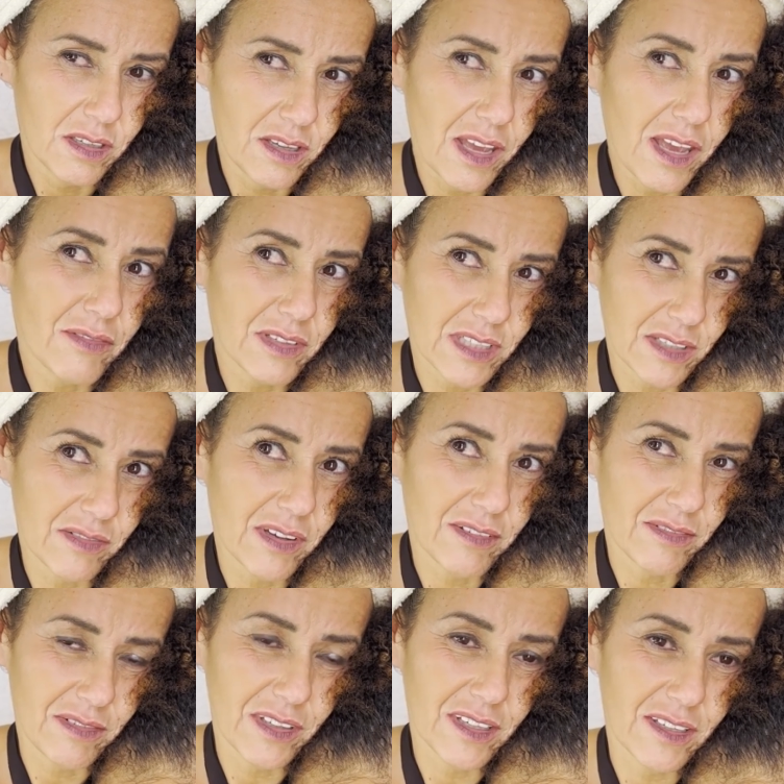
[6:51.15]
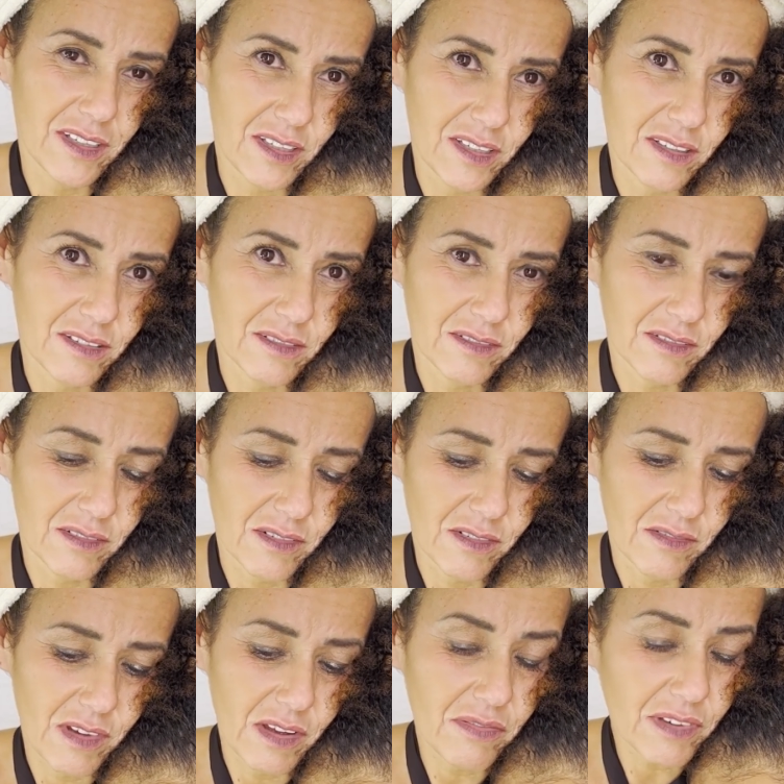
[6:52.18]
et de lui dire qu'elle l'aime et que tout
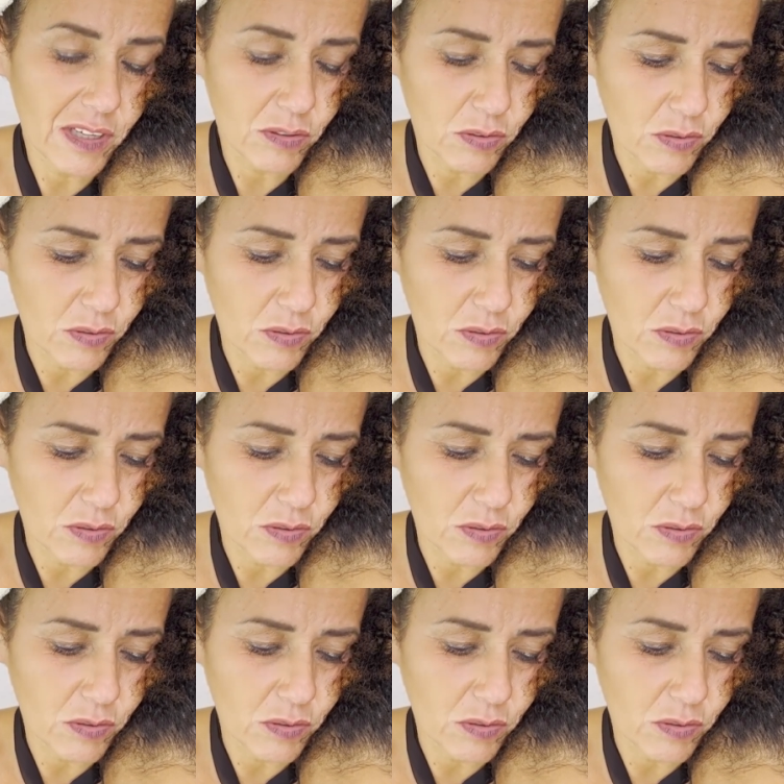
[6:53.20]
ira bien.